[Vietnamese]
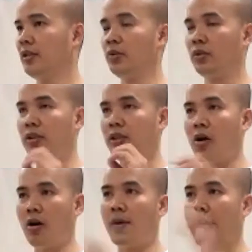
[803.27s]
đầu tư
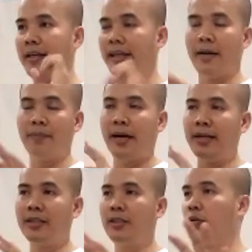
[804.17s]
kho bãi nhà
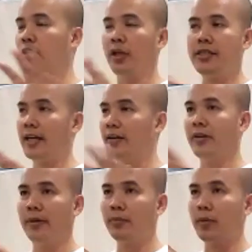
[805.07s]
máy siêu thị
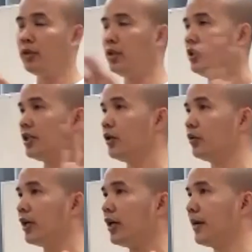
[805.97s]
sản phẩm mọi thứ dịch
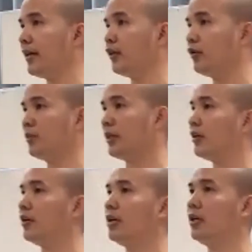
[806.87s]
vụ thấy má cho chúng ta
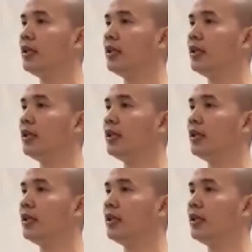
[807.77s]
rồi